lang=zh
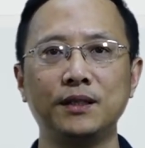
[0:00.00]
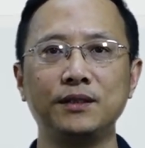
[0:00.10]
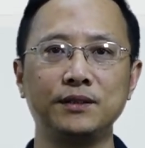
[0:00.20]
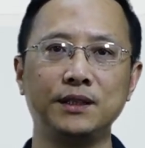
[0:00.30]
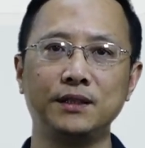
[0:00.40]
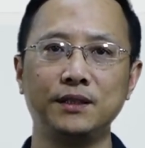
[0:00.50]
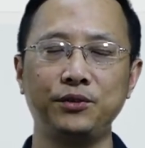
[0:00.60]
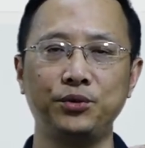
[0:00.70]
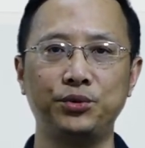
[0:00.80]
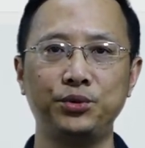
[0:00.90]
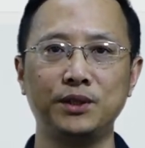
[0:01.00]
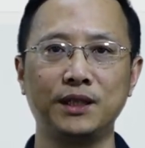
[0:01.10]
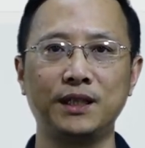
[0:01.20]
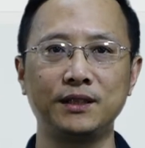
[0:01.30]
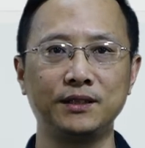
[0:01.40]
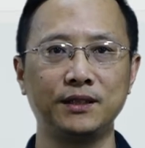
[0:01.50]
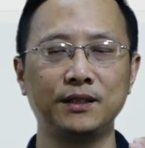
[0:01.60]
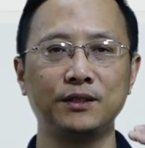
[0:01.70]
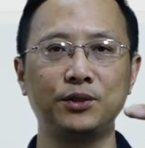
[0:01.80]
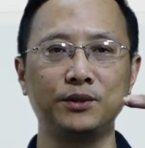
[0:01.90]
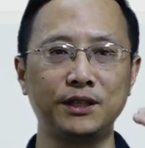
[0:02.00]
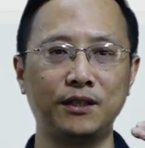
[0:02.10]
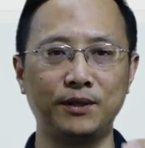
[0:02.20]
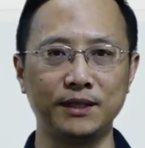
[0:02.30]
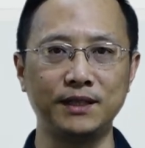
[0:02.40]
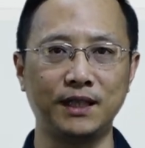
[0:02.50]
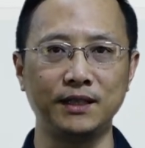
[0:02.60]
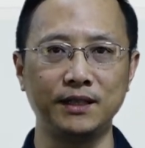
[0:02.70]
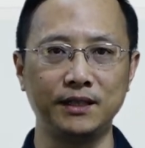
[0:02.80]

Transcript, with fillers: 就是语句呢，它是从上往下，